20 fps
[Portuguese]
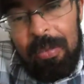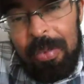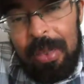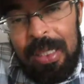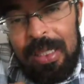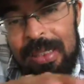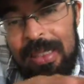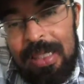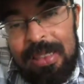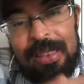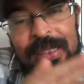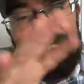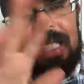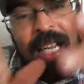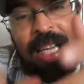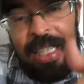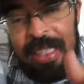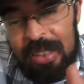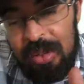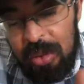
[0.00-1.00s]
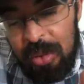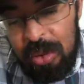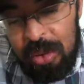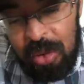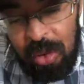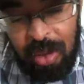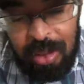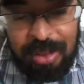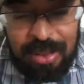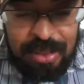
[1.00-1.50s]
apenas as ideias do
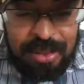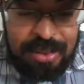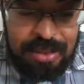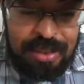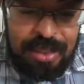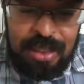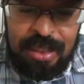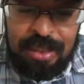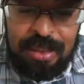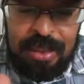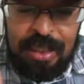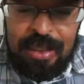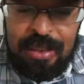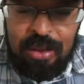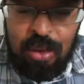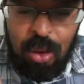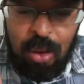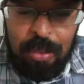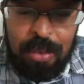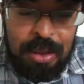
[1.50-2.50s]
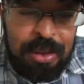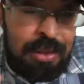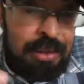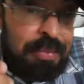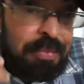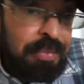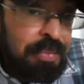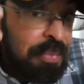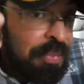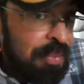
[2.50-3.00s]
Sócrates nas obras.
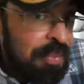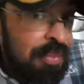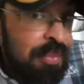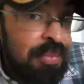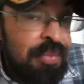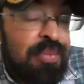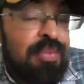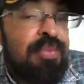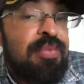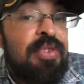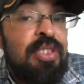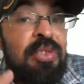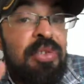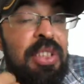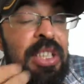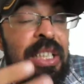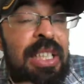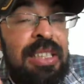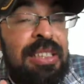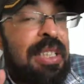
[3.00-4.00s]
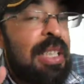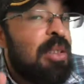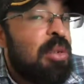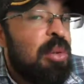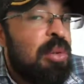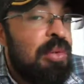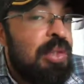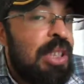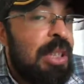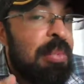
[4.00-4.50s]
Fica essa
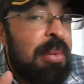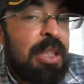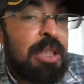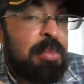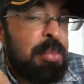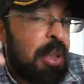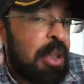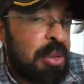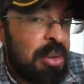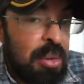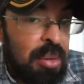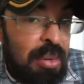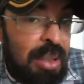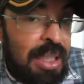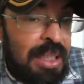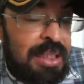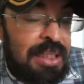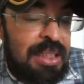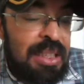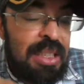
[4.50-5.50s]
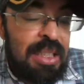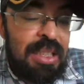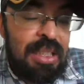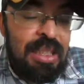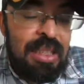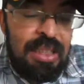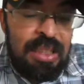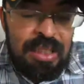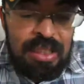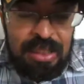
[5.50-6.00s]
dúvida para as pessoas
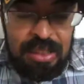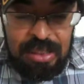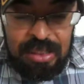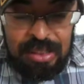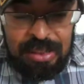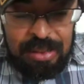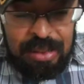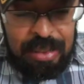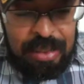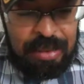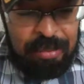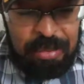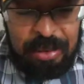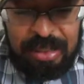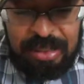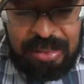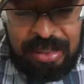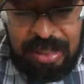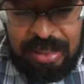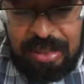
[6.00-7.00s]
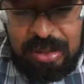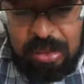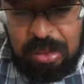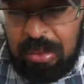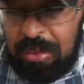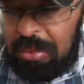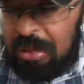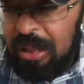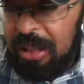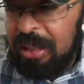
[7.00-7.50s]
é, pensarem
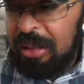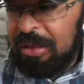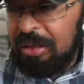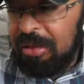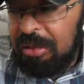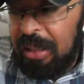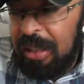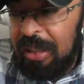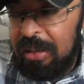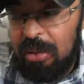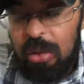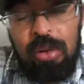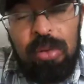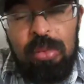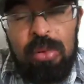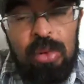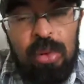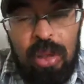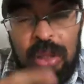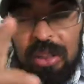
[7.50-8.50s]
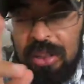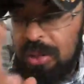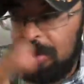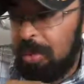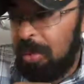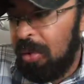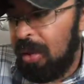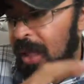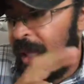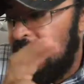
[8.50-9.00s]
sobre isso, né? Todo mundo gosta de
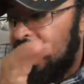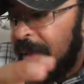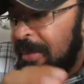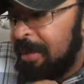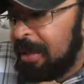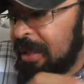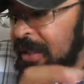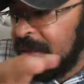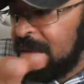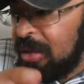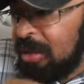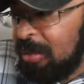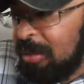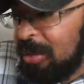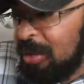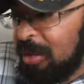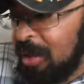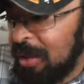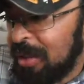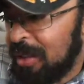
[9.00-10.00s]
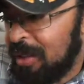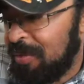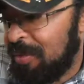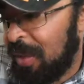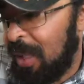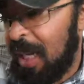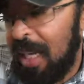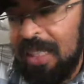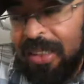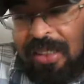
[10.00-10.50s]
polêmica, todo mundo gosta de
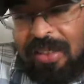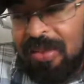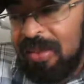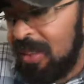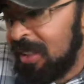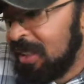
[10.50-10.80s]
falar, ah, isso não